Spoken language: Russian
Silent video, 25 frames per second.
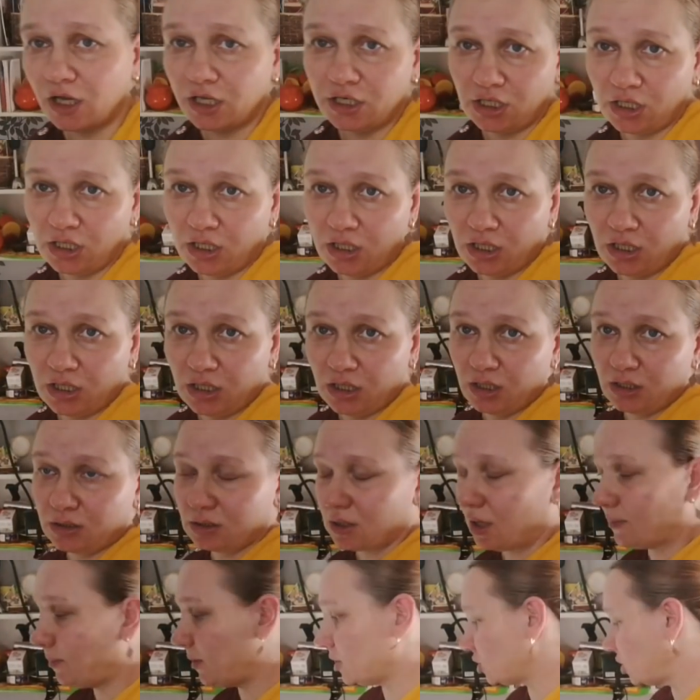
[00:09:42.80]

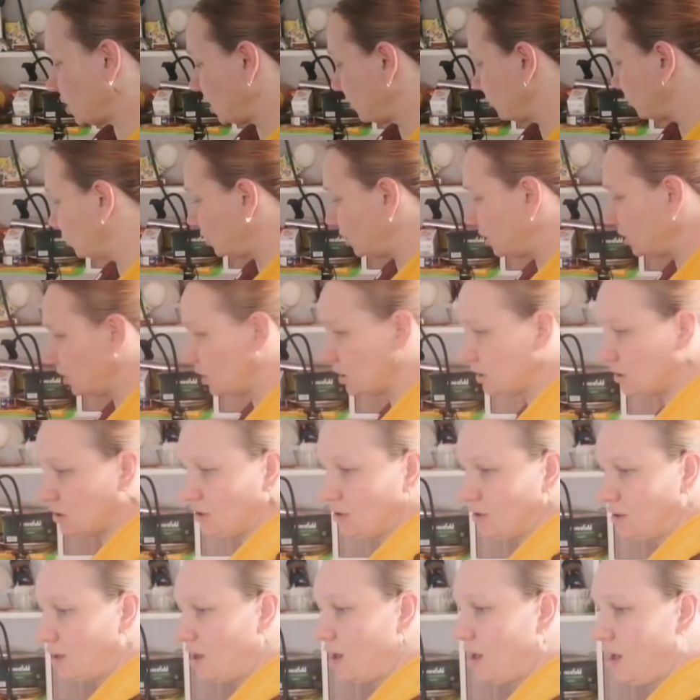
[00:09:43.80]
варить, а пошла бы деньги
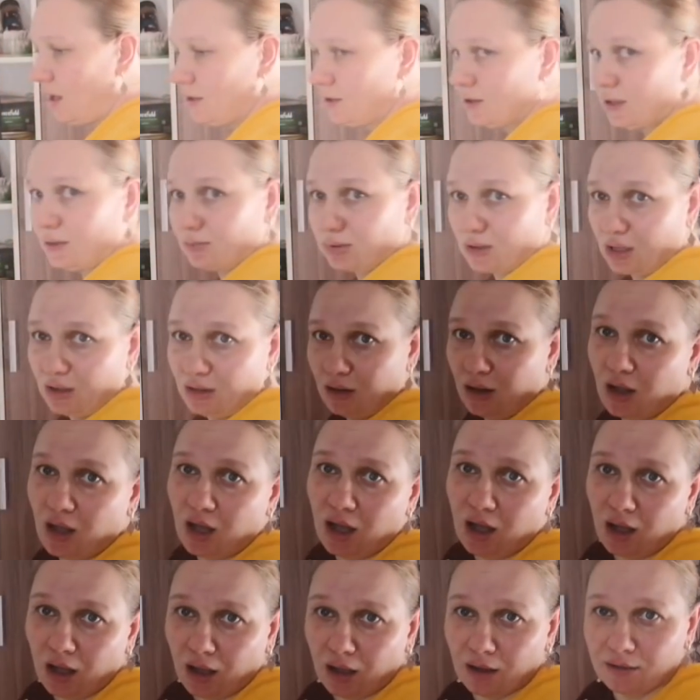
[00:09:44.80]
сняла и
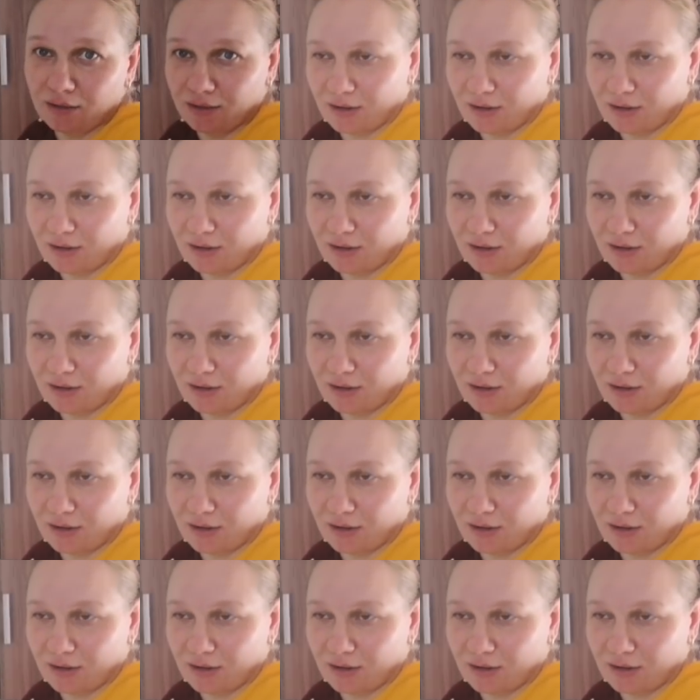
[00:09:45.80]
набрала.